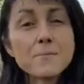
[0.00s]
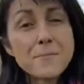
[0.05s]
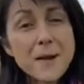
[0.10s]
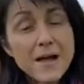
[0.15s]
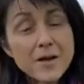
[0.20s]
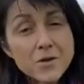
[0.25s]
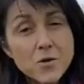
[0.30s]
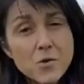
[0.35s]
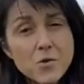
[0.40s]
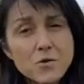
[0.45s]

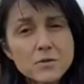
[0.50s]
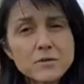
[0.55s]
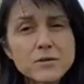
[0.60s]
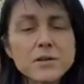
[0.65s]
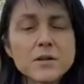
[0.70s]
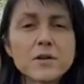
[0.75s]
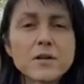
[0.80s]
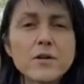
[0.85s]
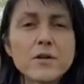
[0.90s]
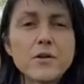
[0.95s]
Par
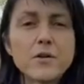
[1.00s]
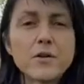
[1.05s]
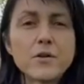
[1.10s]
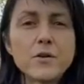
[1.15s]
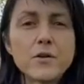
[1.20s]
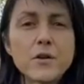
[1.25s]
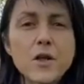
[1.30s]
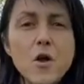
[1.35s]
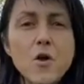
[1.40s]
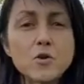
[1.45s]
contre,
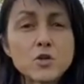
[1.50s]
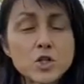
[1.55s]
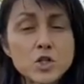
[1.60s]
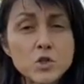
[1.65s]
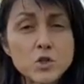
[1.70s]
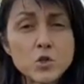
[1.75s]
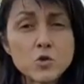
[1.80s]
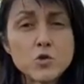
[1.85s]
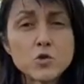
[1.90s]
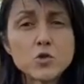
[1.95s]
un
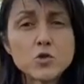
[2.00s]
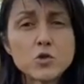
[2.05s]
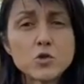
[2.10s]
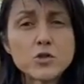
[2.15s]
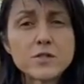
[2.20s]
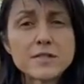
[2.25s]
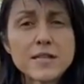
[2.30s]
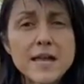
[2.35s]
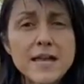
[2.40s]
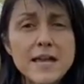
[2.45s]
chiot
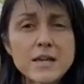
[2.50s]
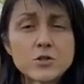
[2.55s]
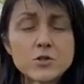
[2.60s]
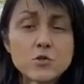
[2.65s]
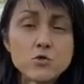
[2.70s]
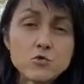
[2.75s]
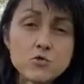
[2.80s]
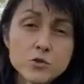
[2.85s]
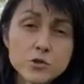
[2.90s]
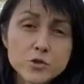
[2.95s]
jusqu'à l'âge
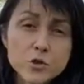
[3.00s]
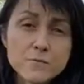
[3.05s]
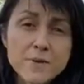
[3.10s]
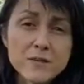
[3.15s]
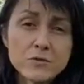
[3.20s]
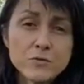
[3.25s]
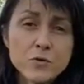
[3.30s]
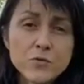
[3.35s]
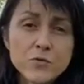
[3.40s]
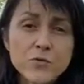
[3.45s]
de 12
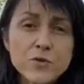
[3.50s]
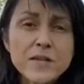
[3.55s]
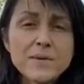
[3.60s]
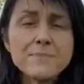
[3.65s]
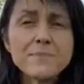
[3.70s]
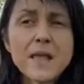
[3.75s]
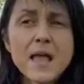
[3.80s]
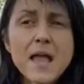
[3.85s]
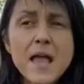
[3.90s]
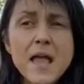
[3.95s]
semaines de vie
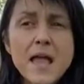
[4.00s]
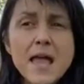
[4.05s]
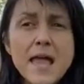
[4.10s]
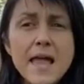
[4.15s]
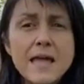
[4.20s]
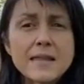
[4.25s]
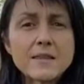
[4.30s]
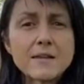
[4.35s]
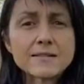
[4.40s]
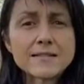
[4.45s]

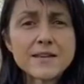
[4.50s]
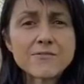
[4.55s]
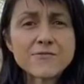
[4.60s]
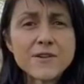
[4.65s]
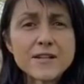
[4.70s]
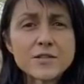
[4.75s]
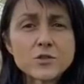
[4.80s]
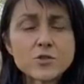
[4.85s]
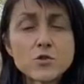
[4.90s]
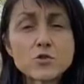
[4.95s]
est dans sa
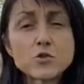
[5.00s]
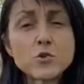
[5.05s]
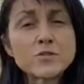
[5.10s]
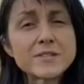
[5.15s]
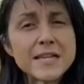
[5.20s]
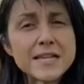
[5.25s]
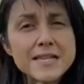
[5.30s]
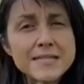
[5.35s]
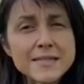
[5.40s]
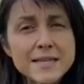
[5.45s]
phase de
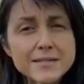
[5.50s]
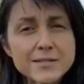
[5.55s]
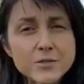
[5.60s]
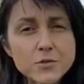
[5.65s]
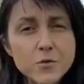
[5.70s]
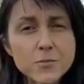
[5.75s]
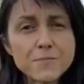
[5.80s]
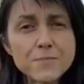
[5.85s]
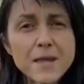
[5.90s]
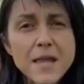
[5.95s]

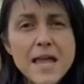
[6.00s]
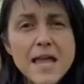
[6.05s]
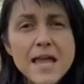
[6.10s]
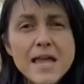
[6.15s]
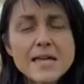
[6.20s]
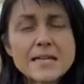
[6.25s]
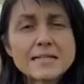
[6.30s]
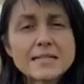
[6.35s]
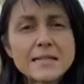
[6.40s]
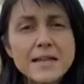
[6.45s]
socialisation.
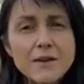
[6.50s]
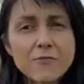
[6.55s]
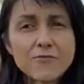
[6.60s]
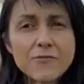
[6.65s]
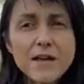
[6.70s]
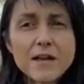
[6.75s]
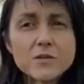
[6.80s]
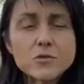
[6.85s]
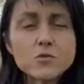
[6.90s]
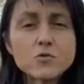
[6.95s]
C'est la
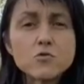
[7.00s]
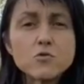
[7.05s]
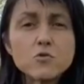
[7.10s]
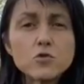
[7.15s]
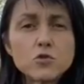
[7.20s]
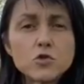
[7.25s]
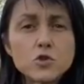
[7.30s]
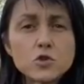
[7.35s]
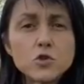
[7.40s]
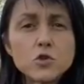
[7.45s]
phase où
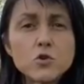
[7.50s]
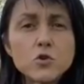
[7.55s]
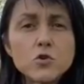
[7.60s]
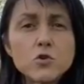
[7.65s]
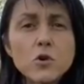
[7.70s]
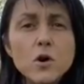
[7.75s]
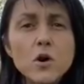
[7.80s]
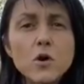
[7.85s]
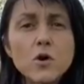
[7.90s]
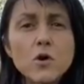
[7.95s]
le
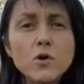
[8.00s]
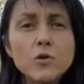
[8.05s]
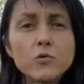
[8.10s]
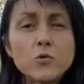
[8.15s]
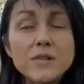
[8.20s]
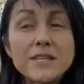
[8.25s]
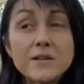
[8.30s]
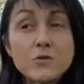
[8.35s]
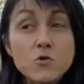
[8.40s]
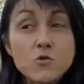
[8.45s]
chiot
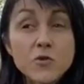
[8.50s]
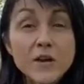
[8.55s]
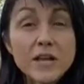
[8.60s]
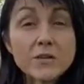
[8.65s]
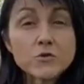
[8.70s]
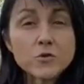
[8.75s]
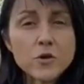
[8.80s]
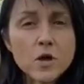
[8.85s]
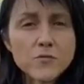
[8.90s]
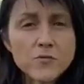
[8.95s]
doit
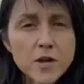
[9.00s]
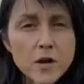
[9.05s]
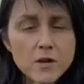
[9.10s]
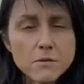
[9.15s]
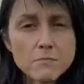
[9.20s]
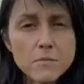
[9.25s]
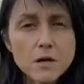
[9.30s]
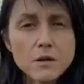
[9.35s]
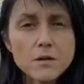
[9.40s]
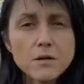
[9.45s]
découvrir son
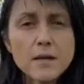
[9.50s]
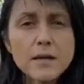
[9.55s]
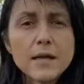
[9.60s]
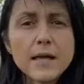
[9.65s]
environnement,